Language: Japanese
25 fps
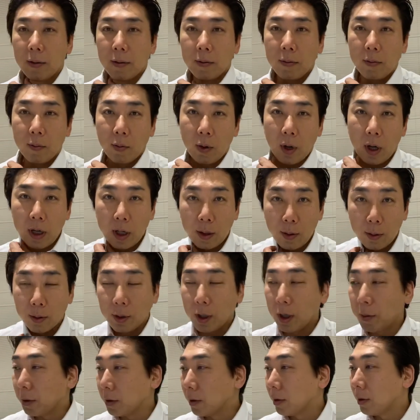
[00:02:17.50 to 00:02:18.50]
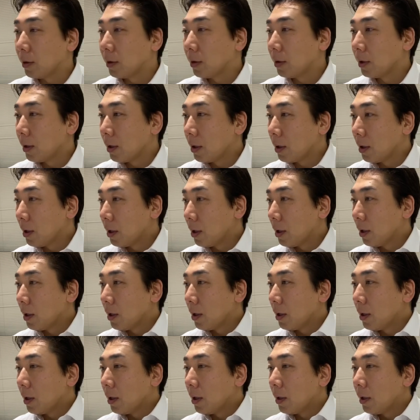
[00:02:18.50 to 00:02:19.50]
もうありがとうございます
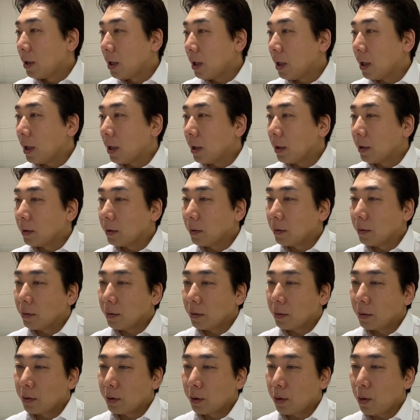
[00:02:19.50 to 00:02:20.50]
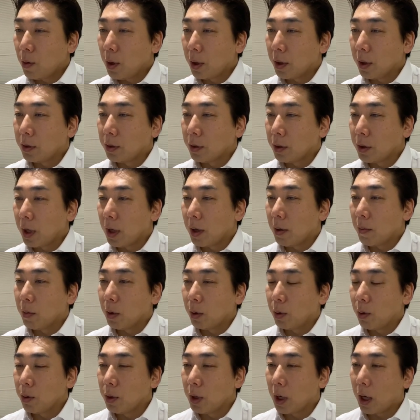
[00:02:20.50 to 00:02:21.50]
で今日はですね、まあ、
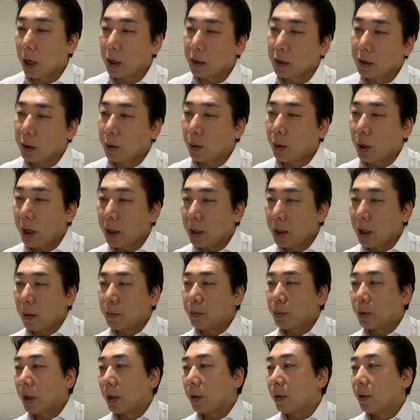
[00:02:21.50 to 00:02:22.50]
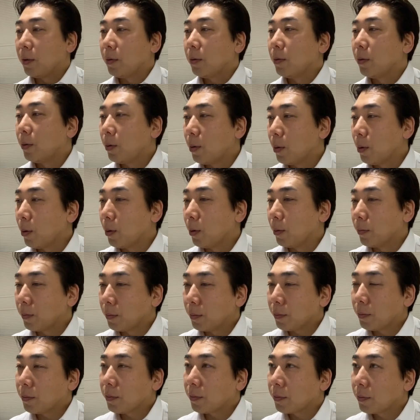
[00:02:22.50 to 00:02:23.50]
どんな感じのラインナップかっていうと
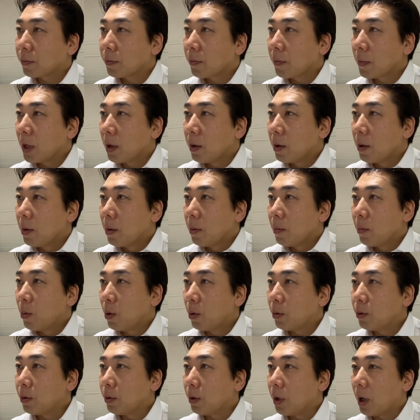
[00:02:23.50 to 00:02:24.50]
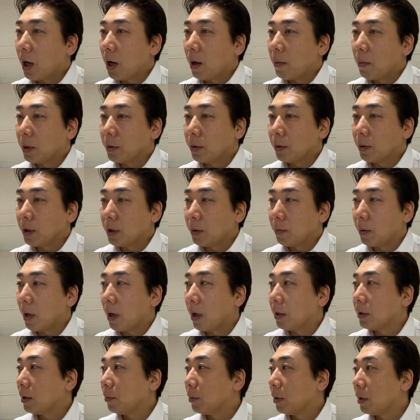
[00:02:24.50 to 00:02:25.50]
僕がまず一番
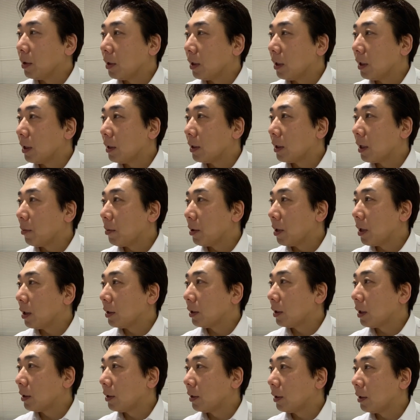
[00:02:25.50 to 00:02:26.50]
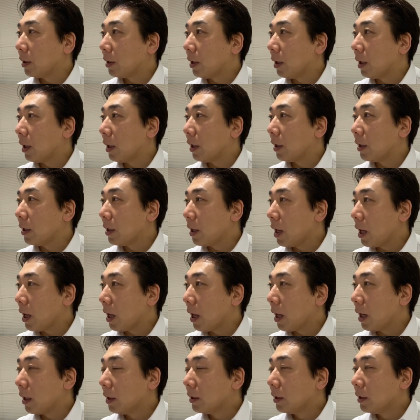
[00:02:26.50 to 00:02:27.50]
初めに喋らさせていただい
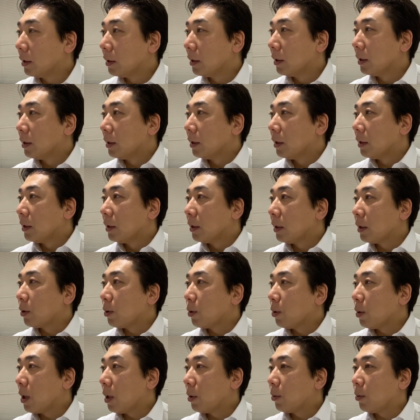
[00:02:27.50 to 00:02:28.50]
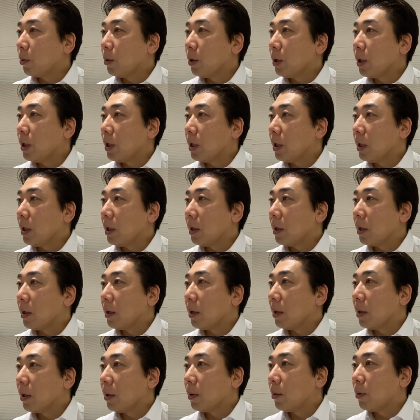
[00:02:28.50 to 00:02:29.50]
てでその後に、
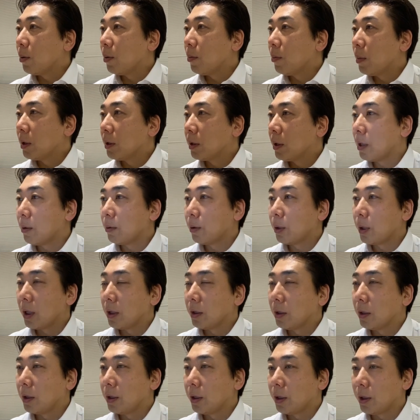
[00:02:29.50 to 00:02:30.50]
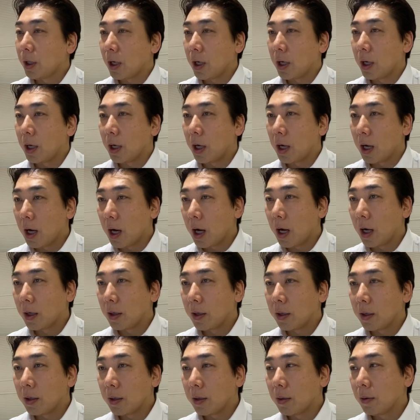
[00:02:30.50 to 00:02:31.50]
えーと、正雄先生が
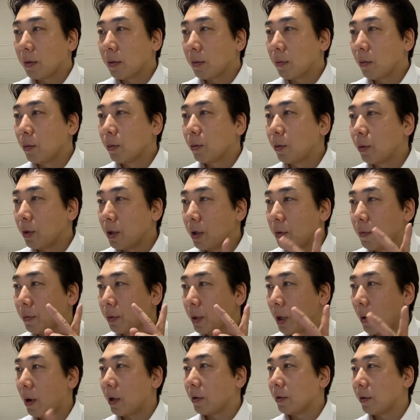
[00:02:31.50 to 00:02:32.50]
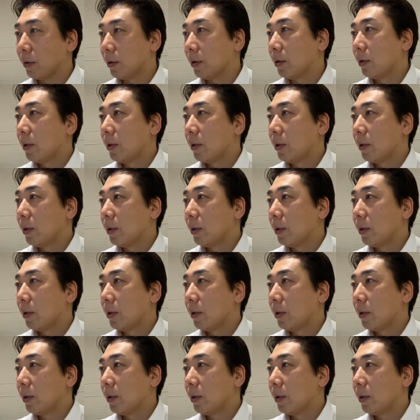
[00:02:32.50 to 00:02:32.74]
本当に二枠